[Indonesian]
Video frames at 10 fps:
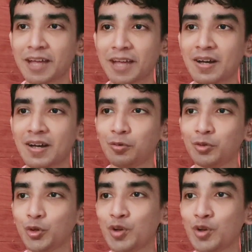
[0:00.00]
Pertama,
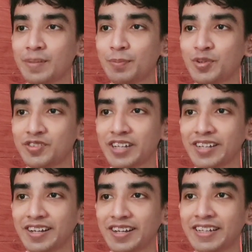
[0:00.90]
untuk konsep
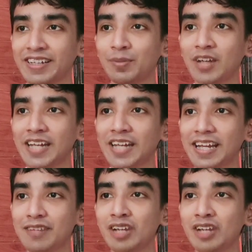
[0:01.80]
posternya, kita mulai
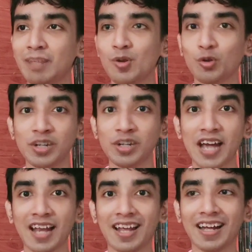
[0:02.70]
dari film
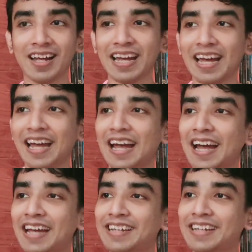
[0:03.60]
Gundala.
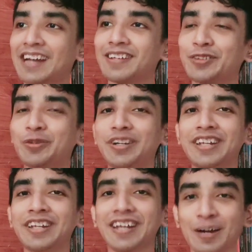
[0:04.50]
Yang
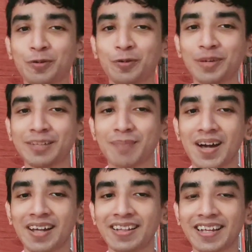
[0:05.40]
satu ini ya, aku inget
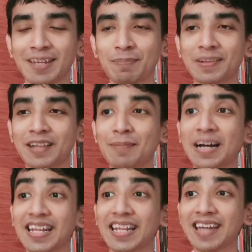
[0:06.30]
banget, ini
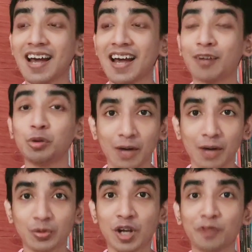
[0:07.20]
pertama kalinya aku
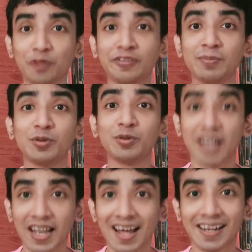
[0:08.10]
tahu kalau film
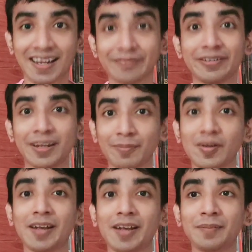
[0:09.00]
Gundala akan
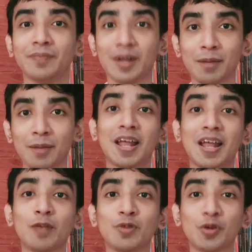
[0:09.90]
difilmkan
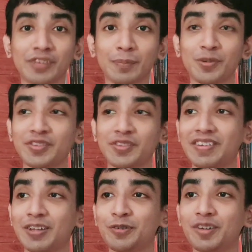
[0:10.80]
melalui konsep
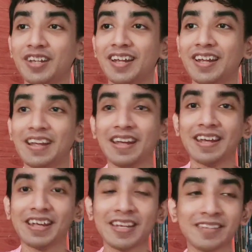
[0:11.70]
poster satu ini
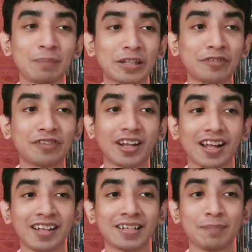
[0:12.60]
ini sempat
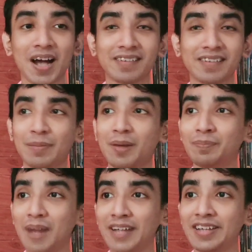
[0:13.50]
viral dibahas
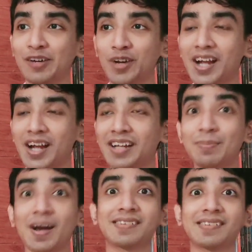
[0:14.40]
sama banyak
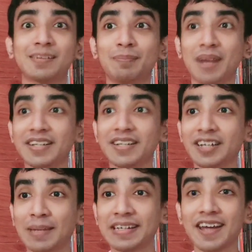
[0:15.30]
orang, dibahas sama
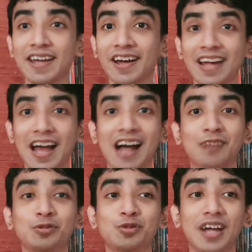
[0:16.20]
banyak media.
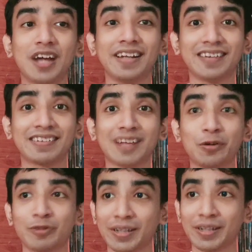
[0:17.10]
Aku juga
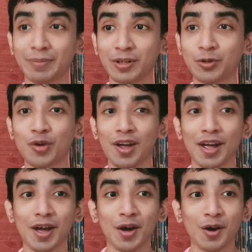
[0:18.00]
dikasih tahu sama
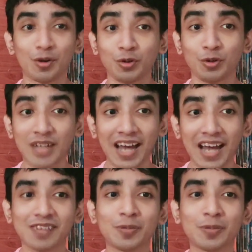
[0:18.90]
temanku,
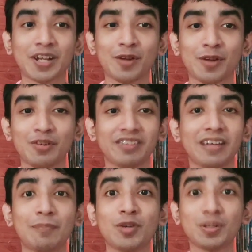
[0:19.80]
Gundala superhero
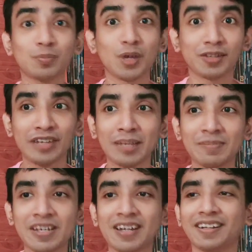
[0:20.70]
Indonesia mau dibuat
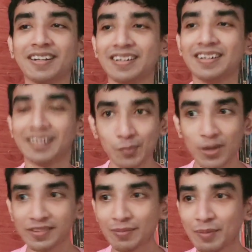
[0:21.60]
filmnya,
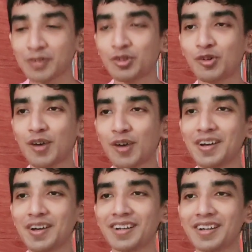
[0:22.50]
dibuat sama Bang Joko
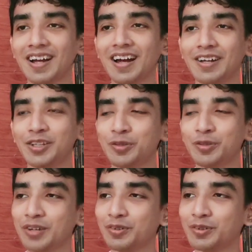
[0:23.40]
Anwar.
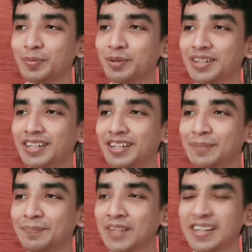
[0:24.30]
Itu waktu itu
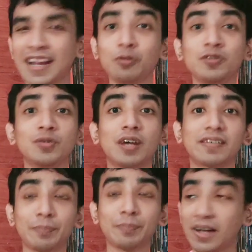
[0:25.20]
benar-benar dan aku
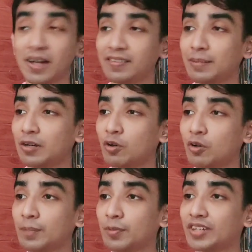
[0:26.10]
suka banget
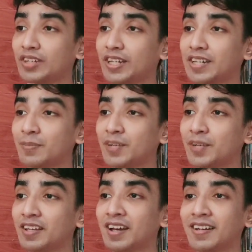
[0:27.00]
sama konsep poster ini
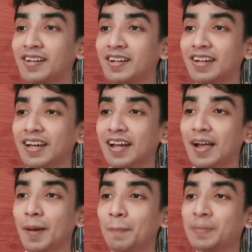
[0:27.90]
sebenarnya karena
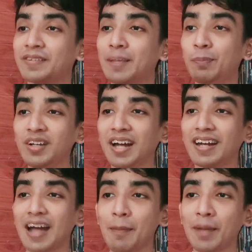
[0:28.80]

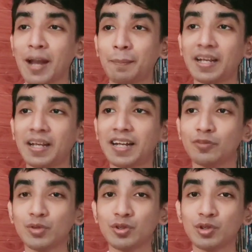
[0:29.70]
meskipun nggak
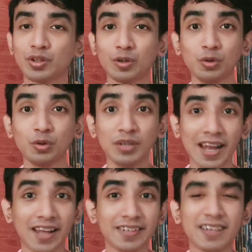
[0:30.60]
menampilkan wujud
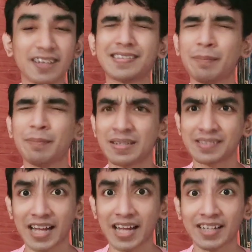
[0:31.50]
Gundalanya
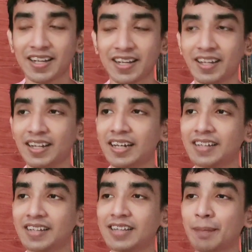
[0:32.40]
sama sekali ya,
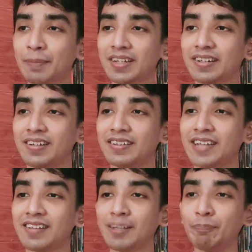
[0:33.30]
tapi
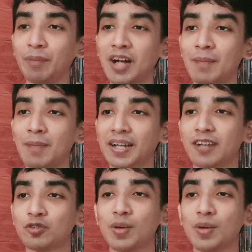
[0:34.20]
dia tetap
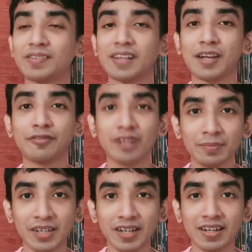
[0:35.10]
menggambarkan suasana
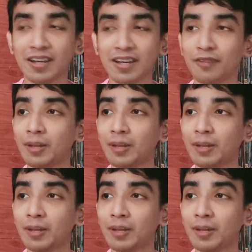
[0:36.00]
filmnya.